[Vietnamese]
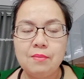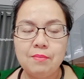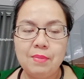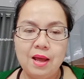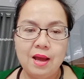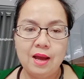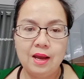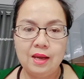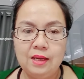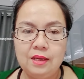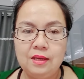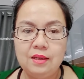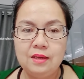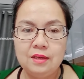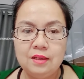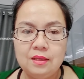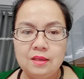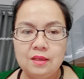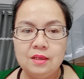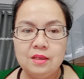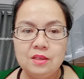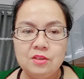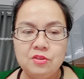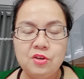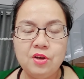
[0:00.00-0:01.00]
lại
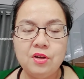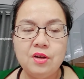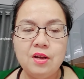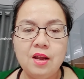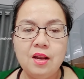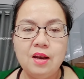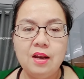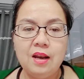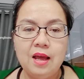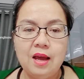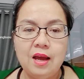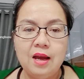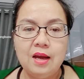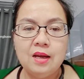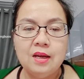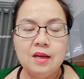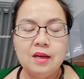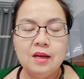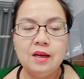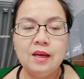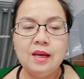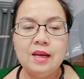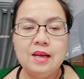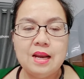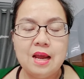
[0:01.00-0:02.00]
cho nên là
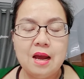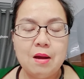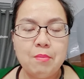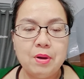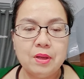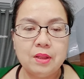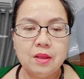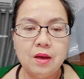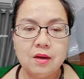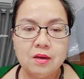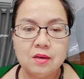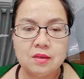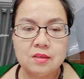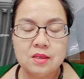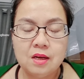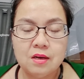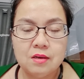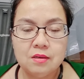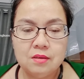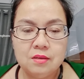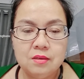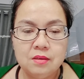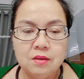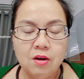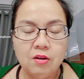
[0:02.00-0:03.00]
khi nào mà thật
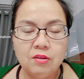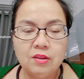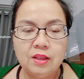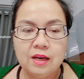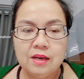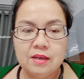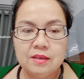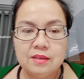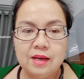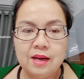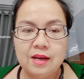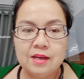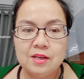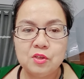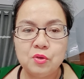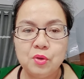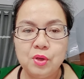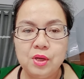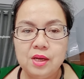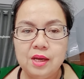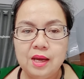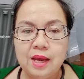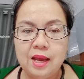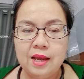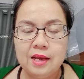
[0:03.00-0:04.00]
sự có tình trạng
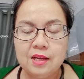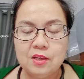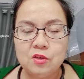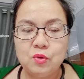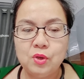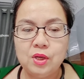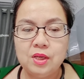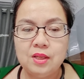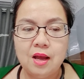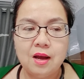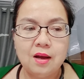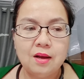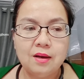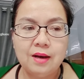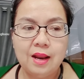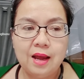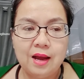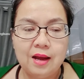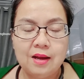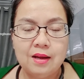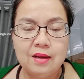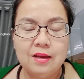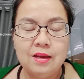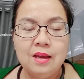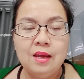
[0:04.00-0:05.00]
suy gan suy thận
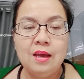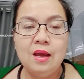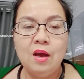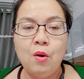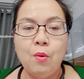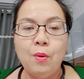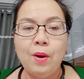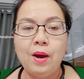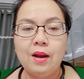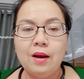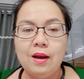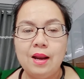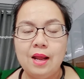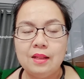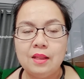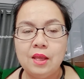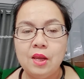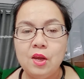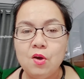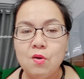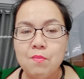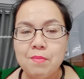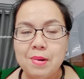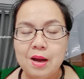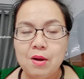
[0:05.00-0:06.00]
nặng hoặc là
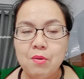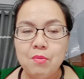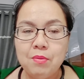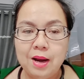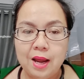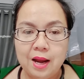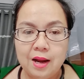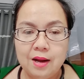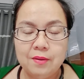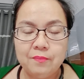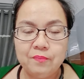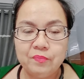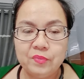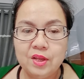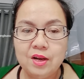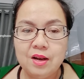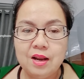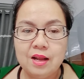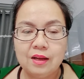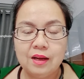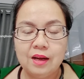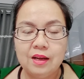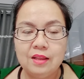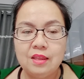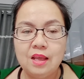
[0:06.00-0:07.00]
thiếu máu nặng tức
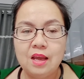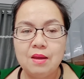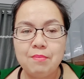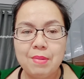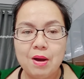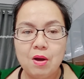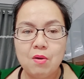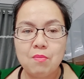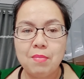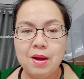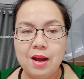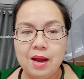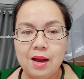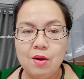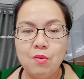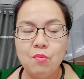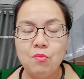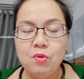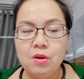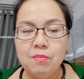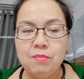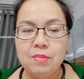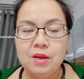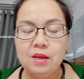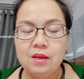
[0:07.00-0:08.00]
là cái tế bào máu
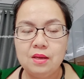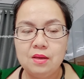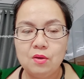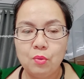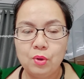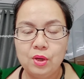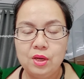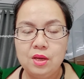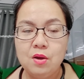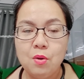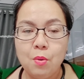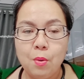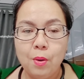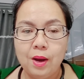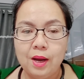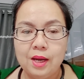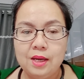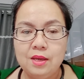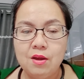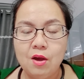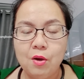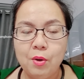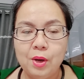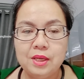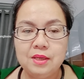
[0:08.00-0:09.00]
nó bị hủy hoại
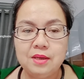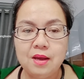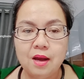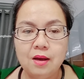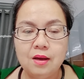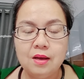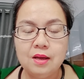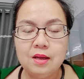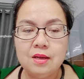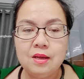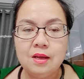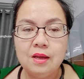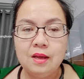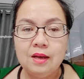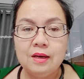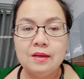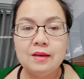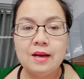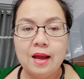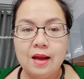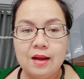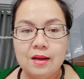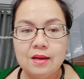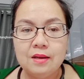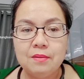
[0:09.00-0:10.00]
do hóa chất á,
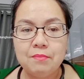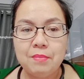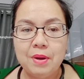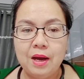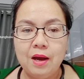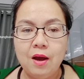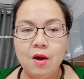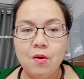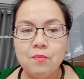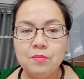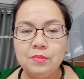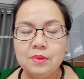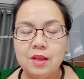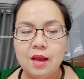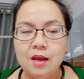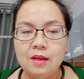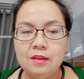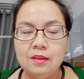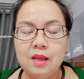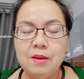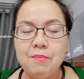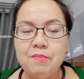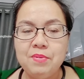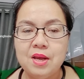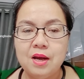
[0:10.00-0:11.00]
nặng mà không thể
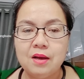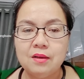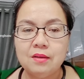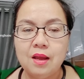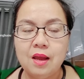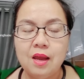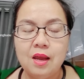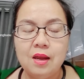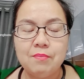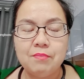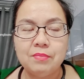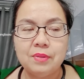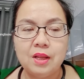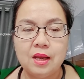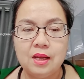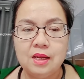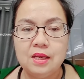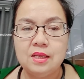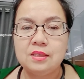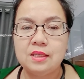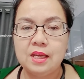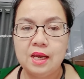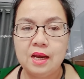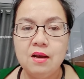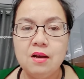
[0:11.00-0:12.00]
tiếp nhận thêm
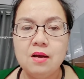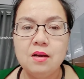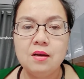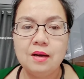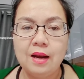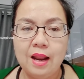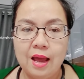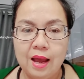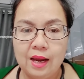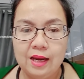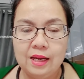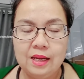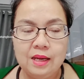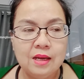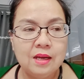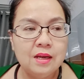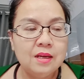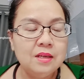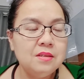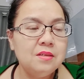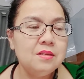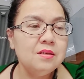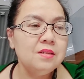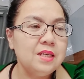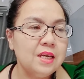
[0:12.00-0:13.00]
thì sẽ ngưng lại
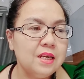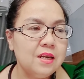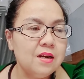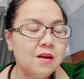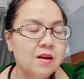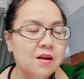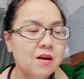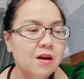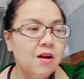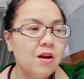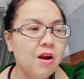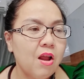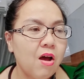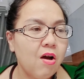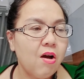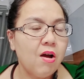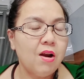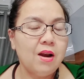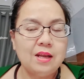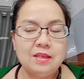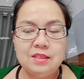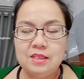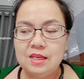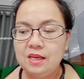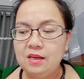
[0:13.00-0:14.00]
chứ chị đừng có lo
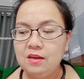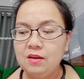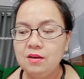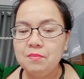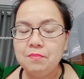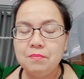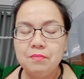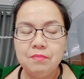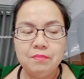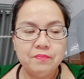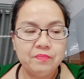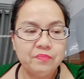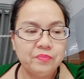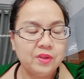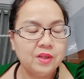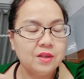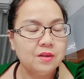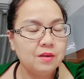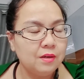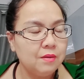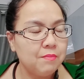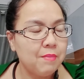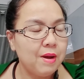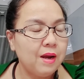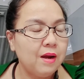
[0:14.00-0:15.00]
là chị cứ
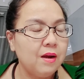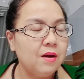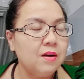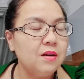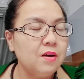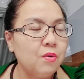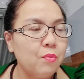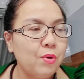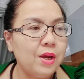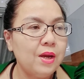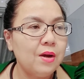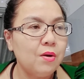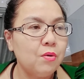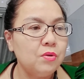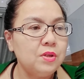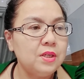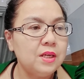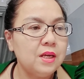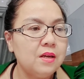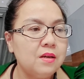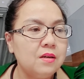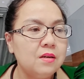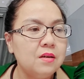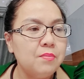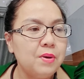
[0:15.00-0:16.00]
người bạn người quen của
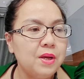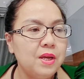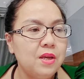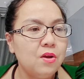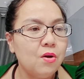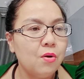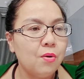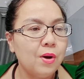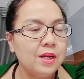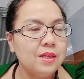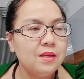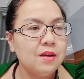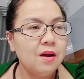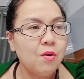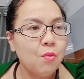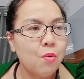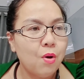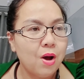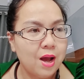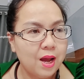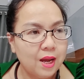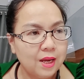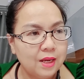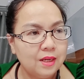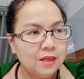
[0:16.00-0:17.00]
chị cứ bị vô hóa chất
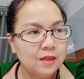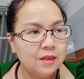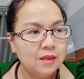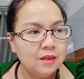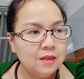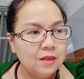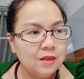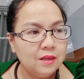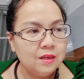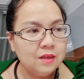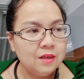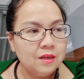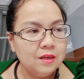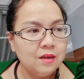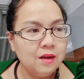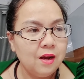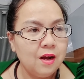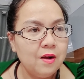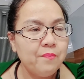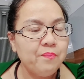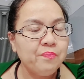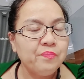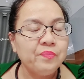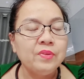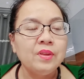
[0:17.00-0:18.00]
hoài
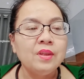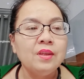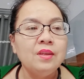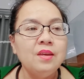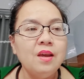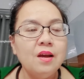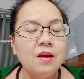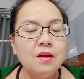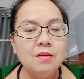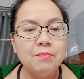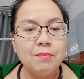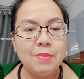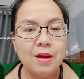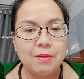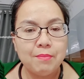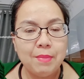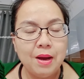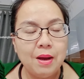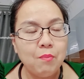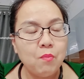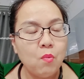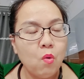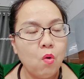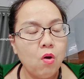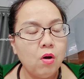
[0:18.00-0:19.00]
không nhưng mà
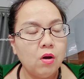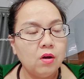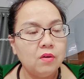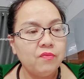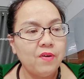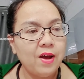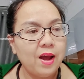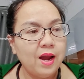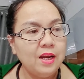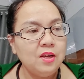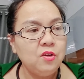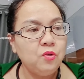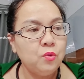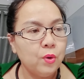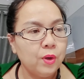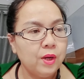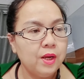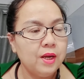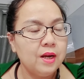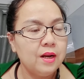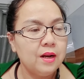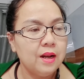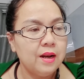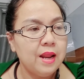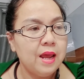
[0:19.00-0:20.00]
bắt buộc phải
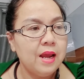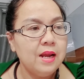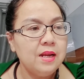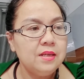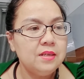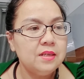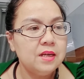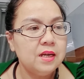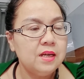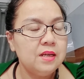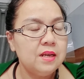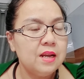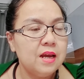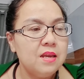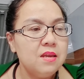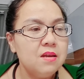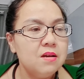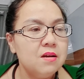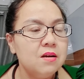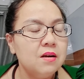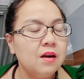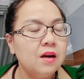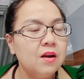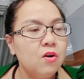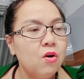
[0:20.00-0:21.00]
truyền là để làm chi để
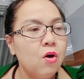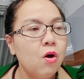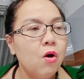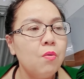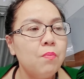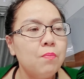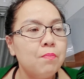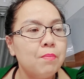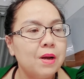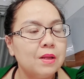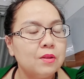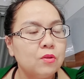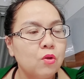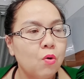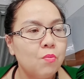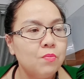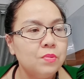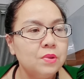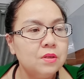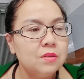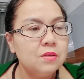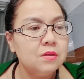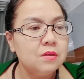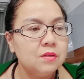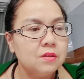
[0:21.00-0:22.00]
những cái nốt mà tổn
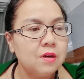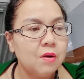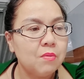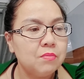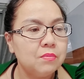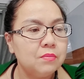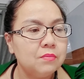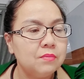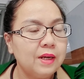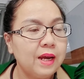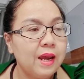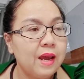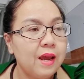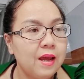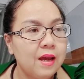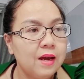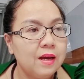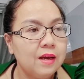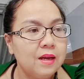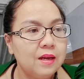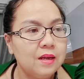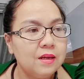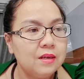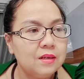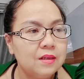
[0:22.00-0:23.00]
thương trong gan
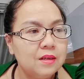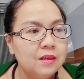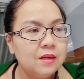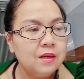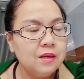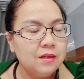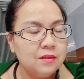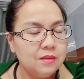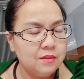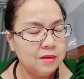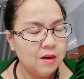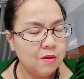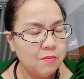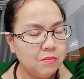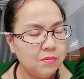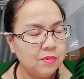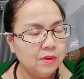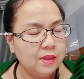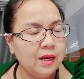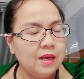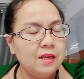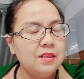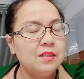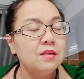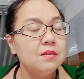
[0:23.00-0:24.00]
á trong
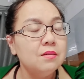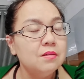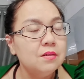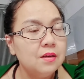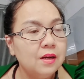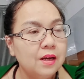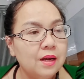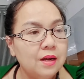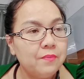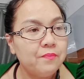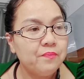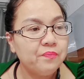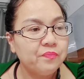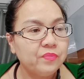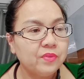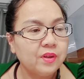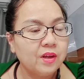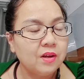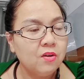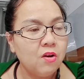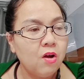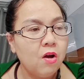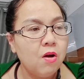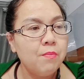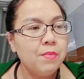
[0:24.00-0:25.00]
cái xương á
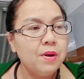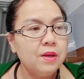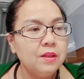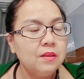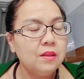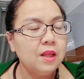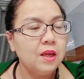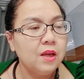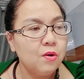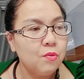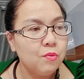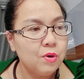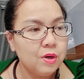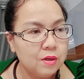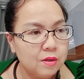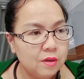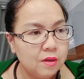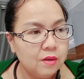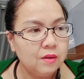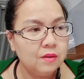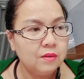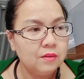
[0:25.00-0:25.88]
nó mới tiêu được